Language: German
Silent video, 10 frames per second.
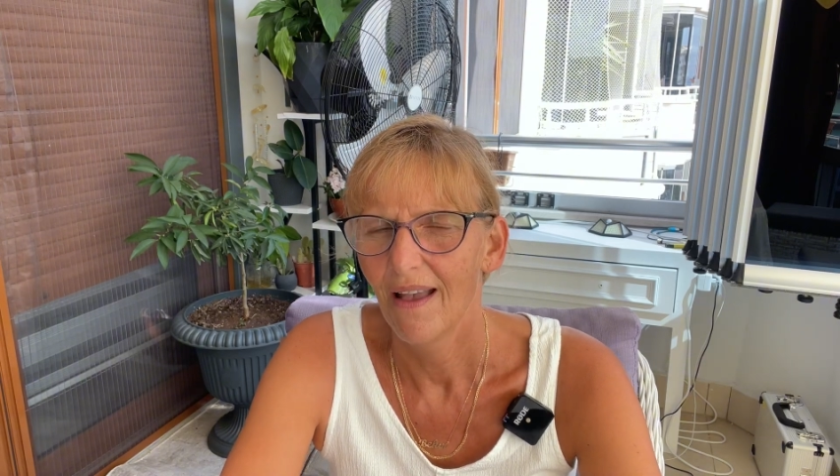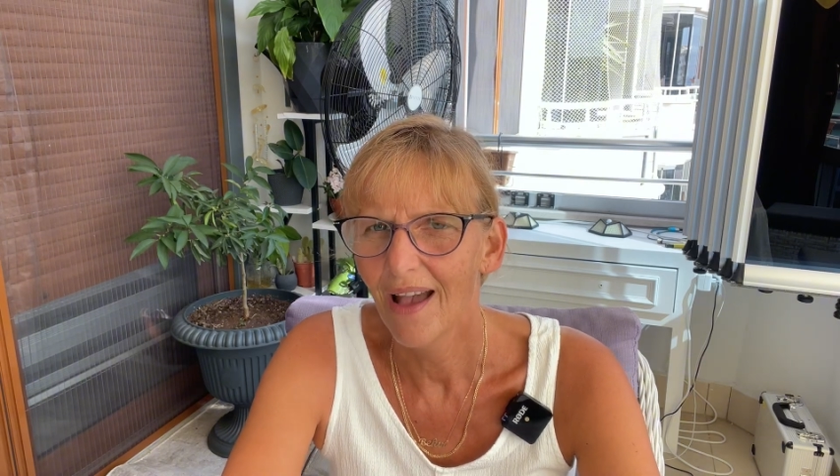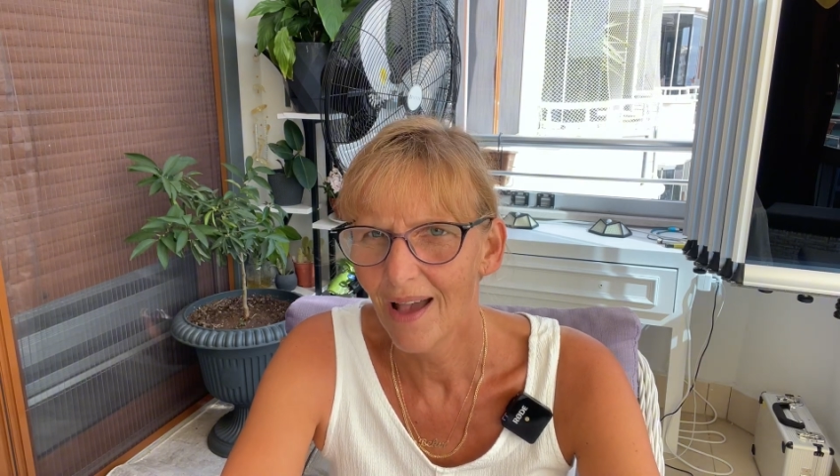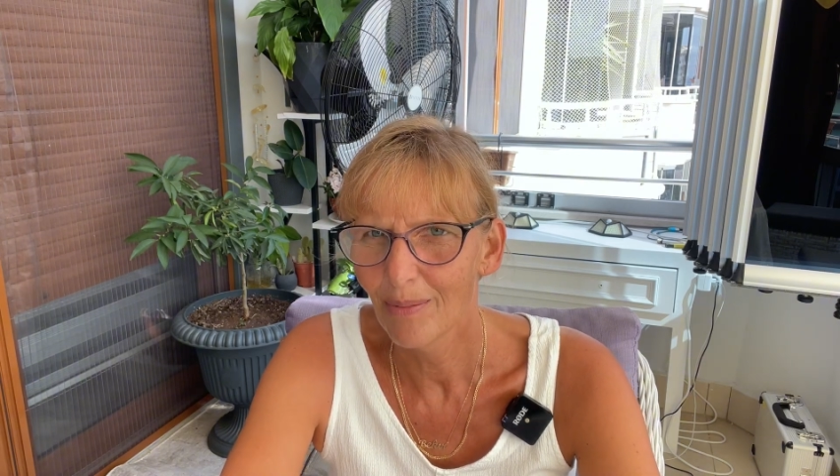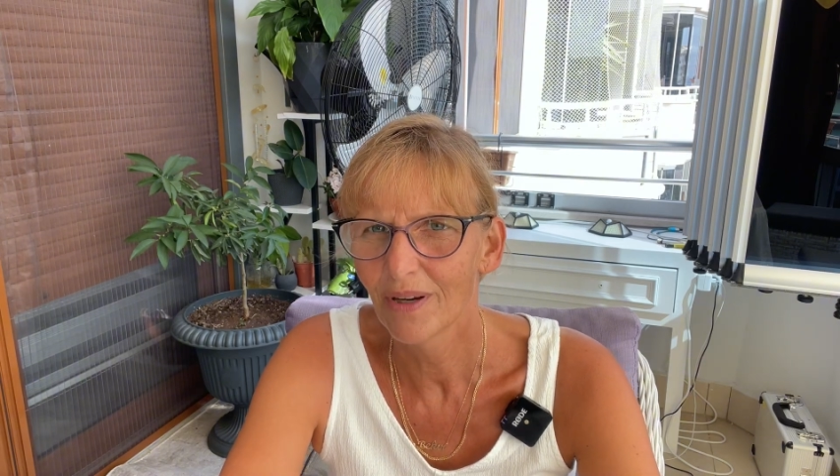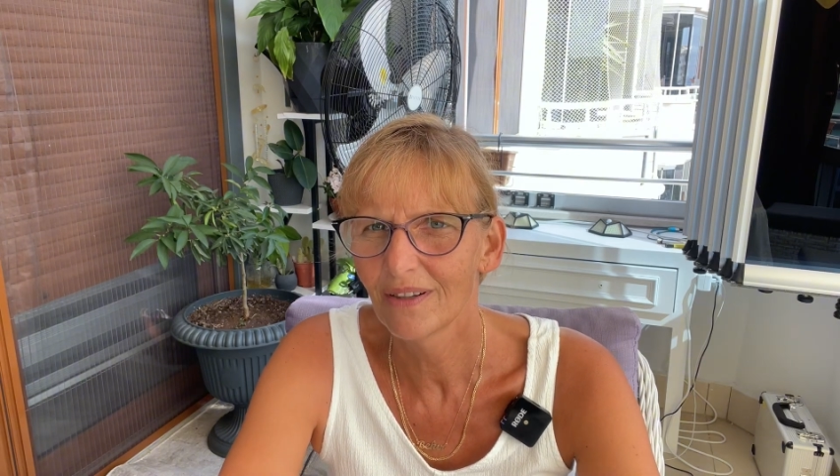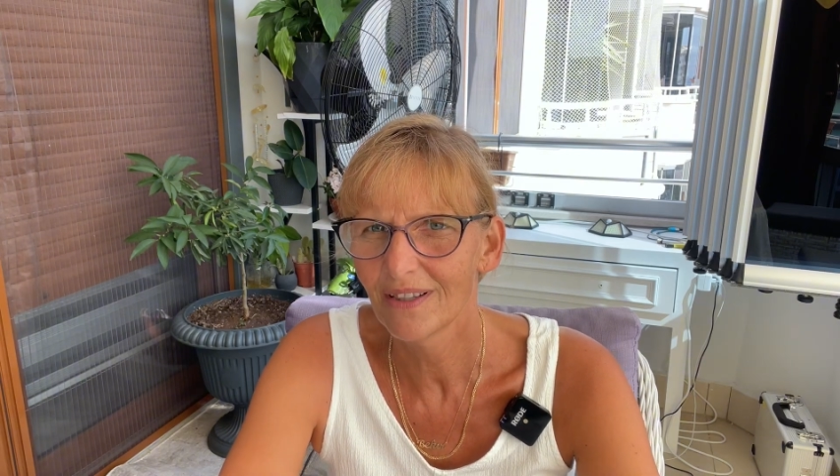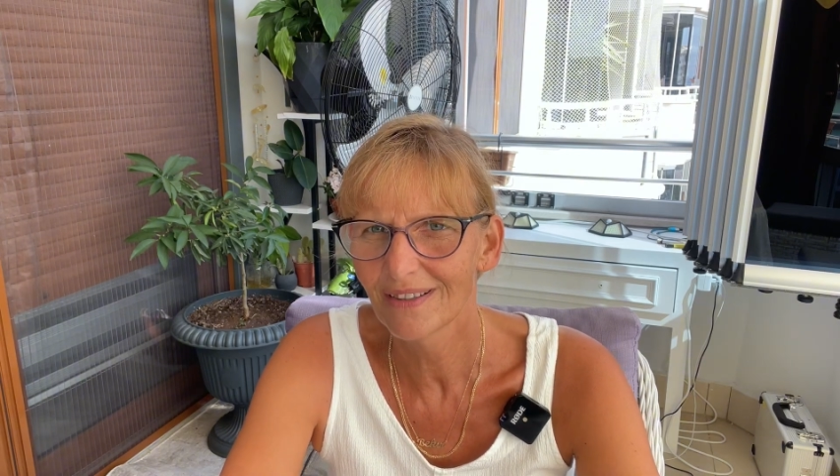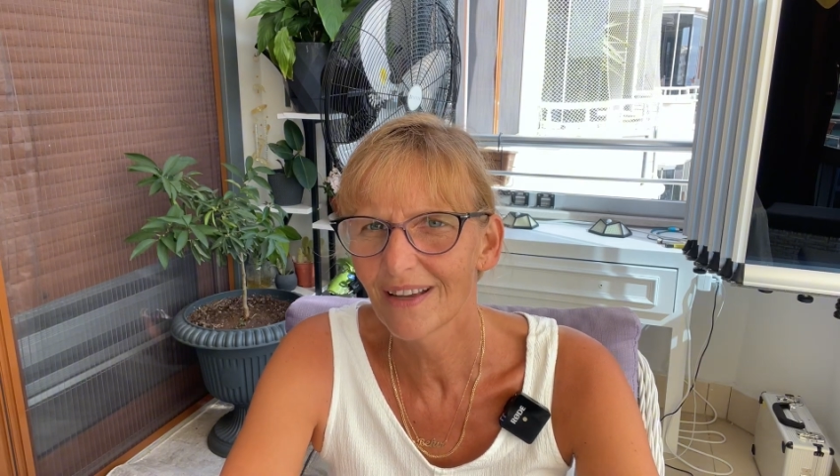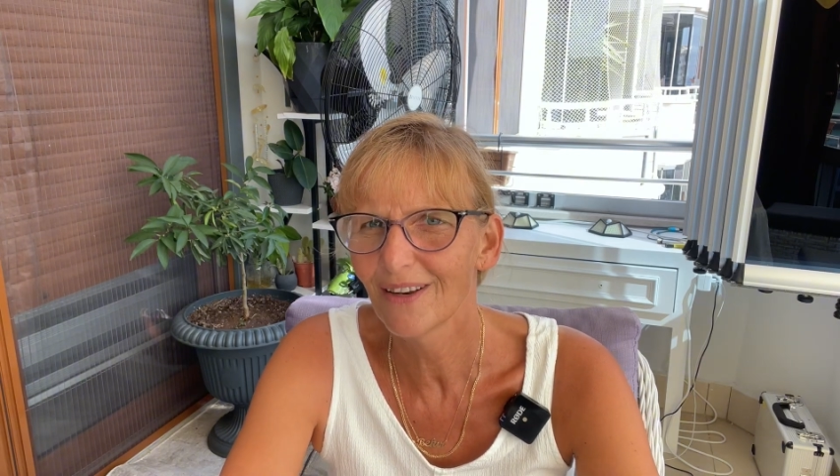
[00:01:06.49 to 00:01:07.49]
Aber
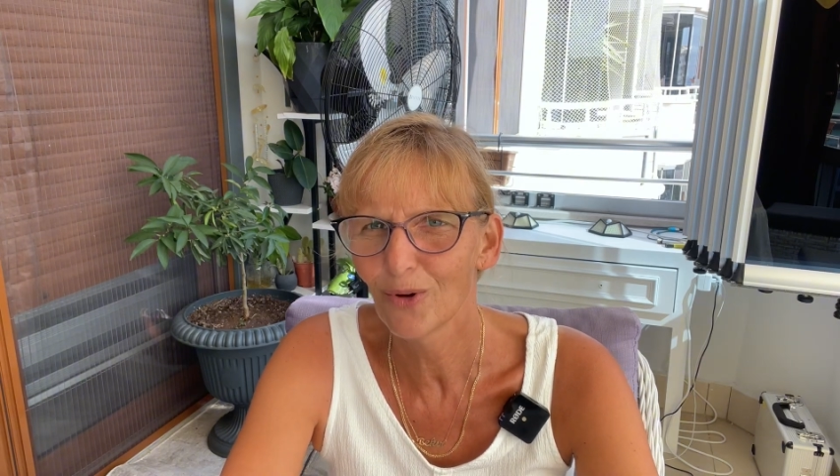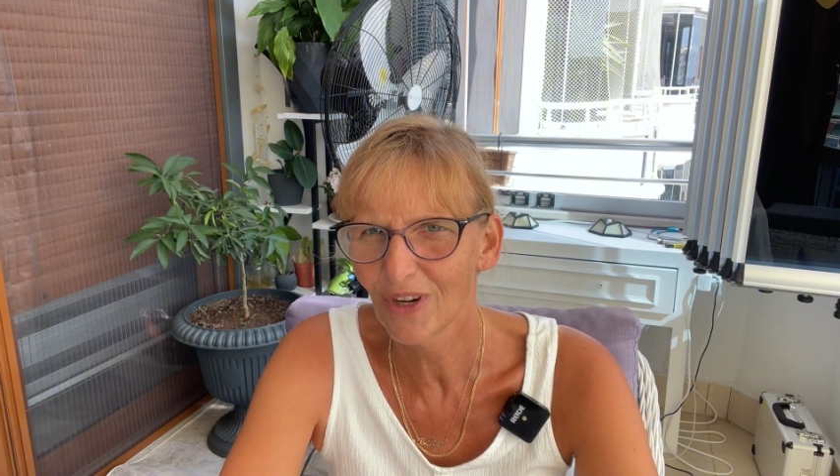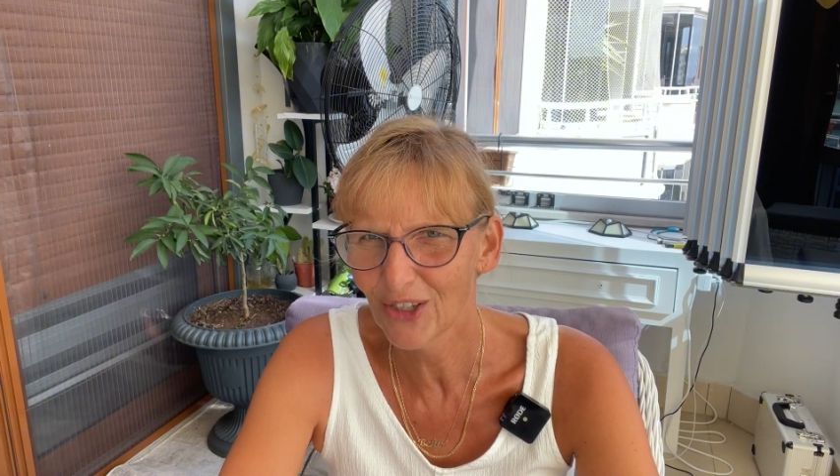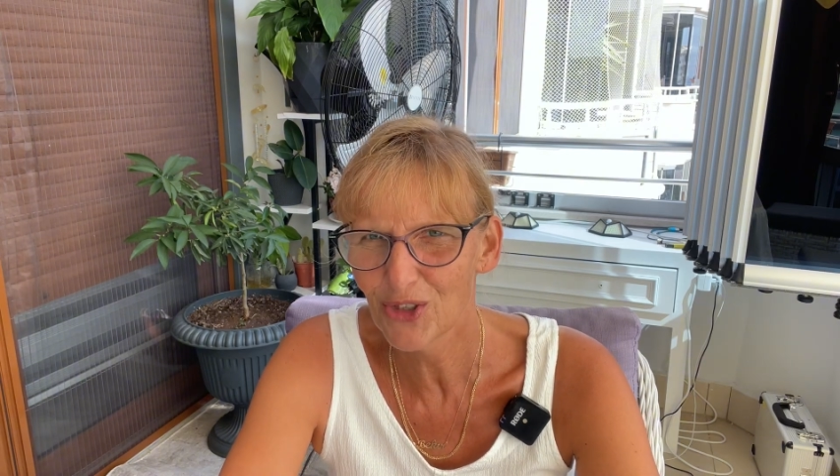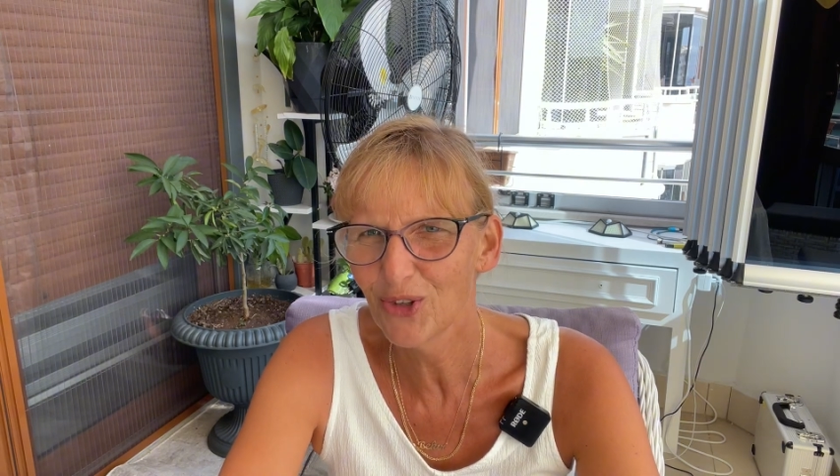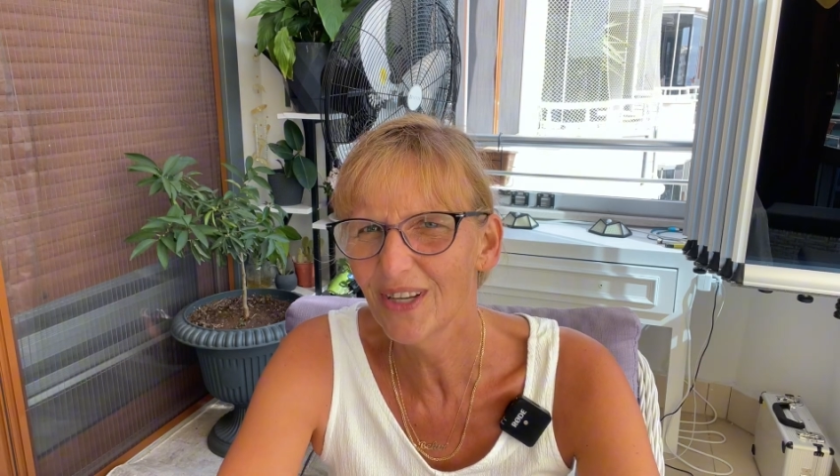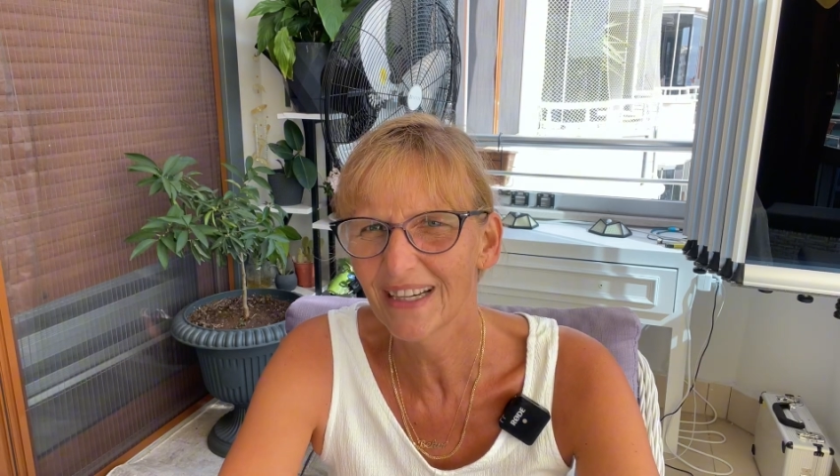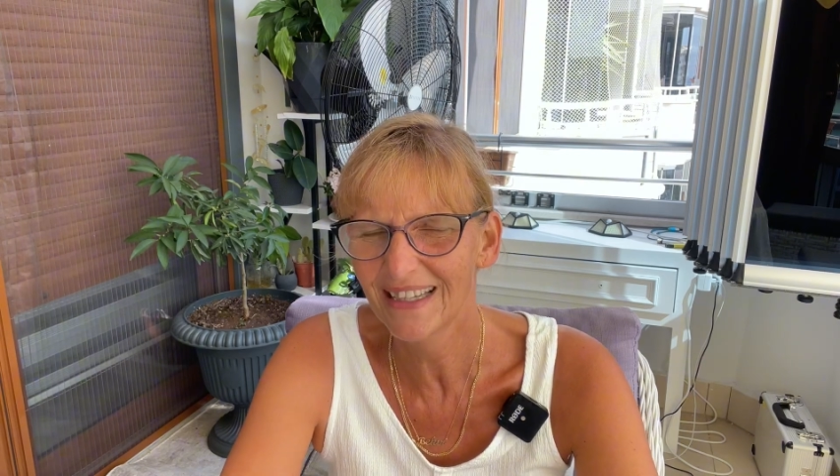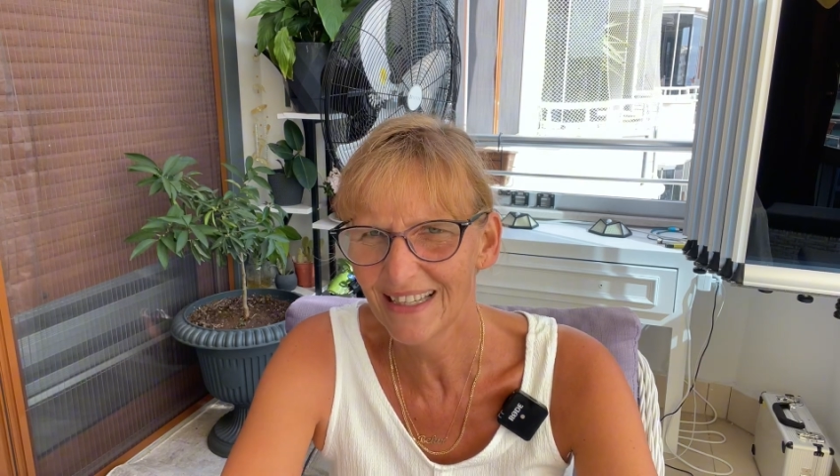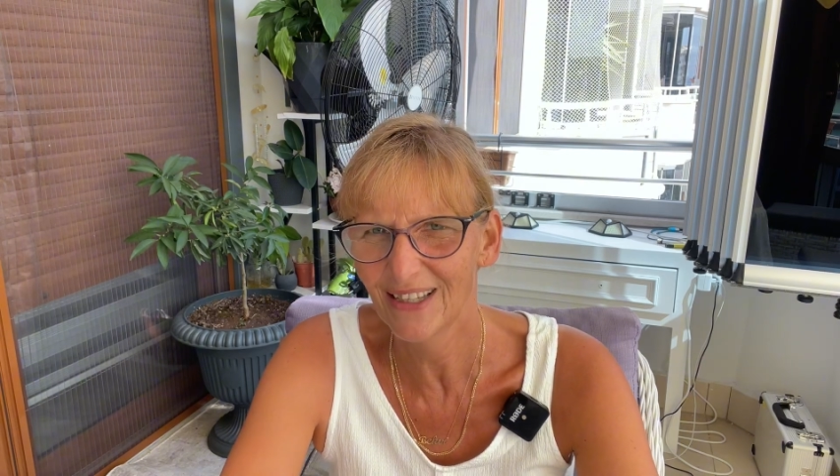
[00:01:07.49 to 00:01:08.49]
das kann auch ganz schön nach
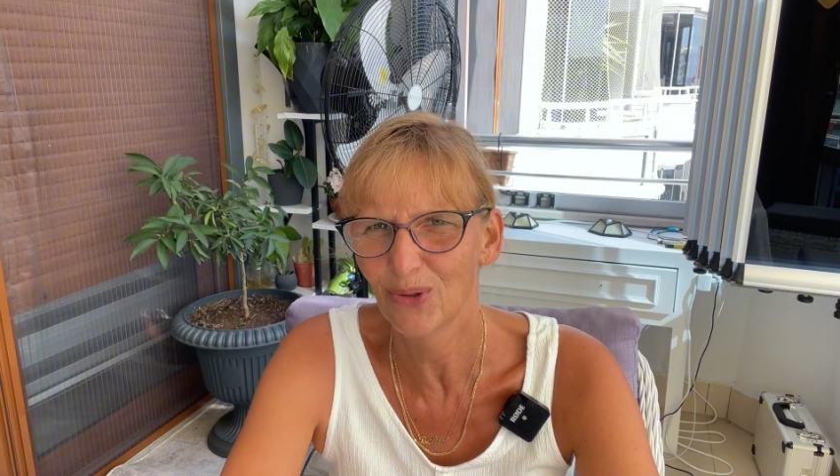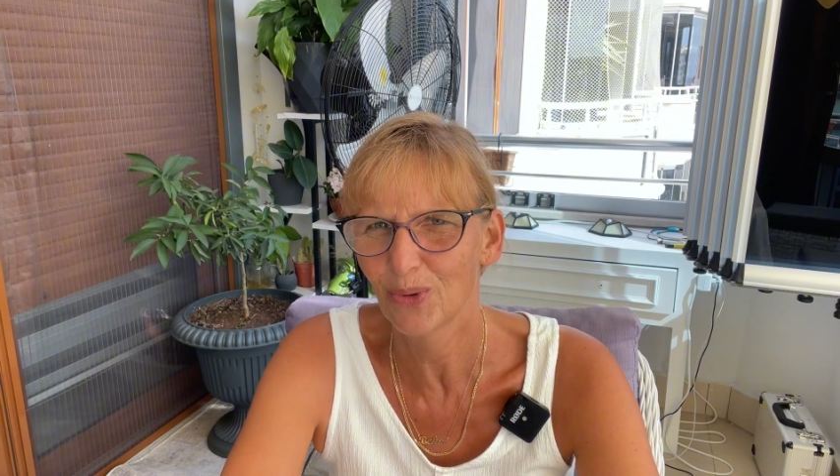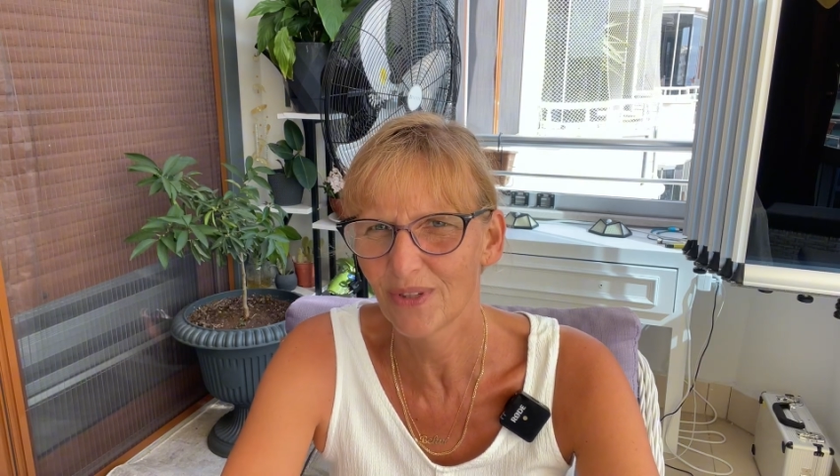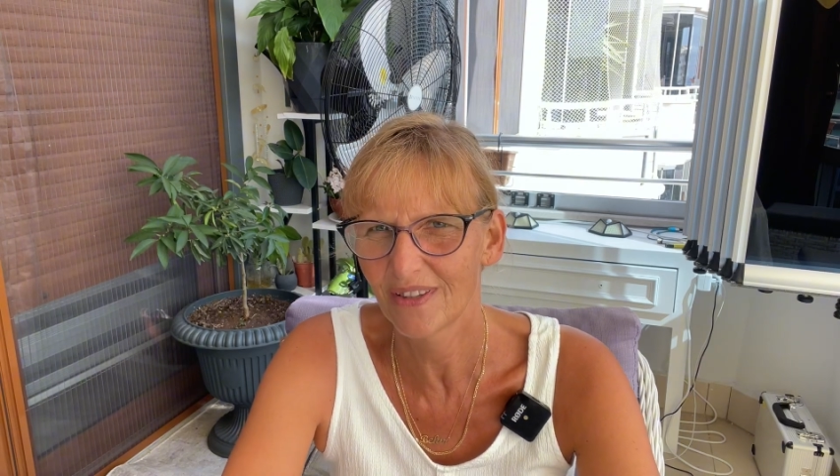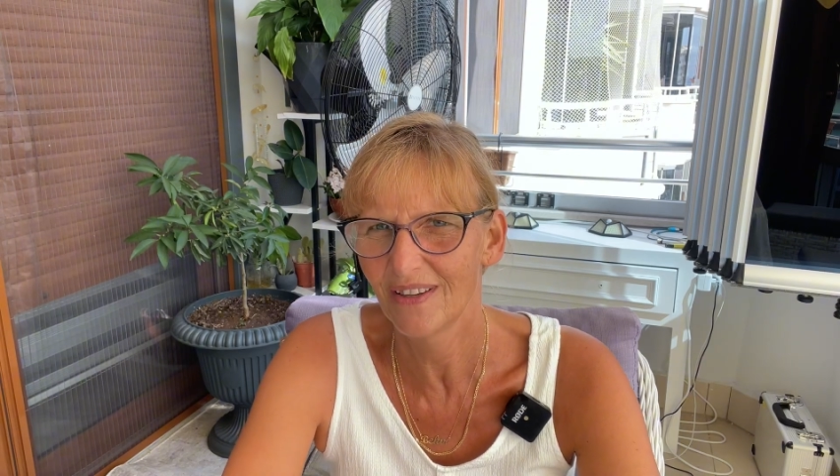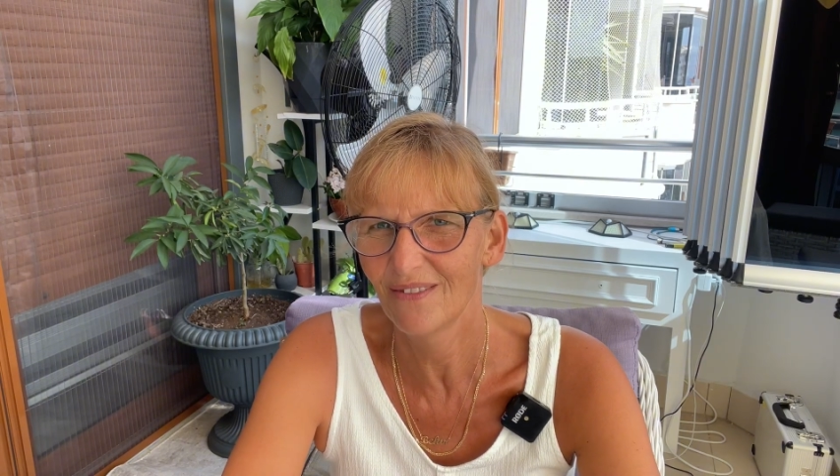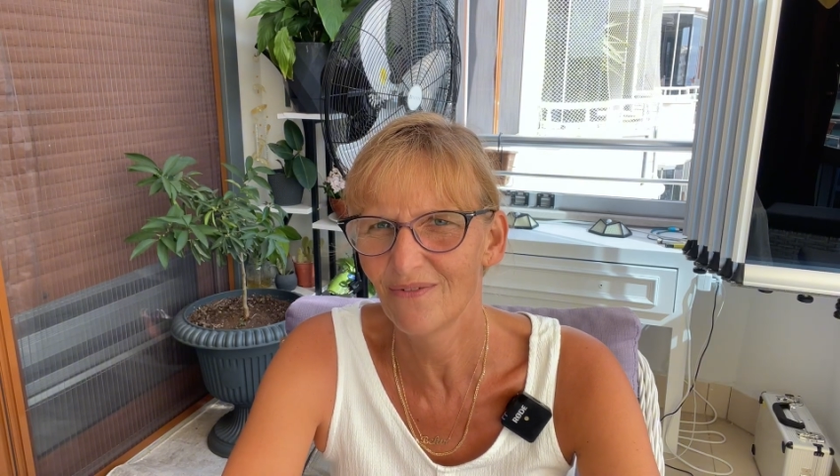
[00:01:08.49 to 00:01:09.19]
hinten losgehen.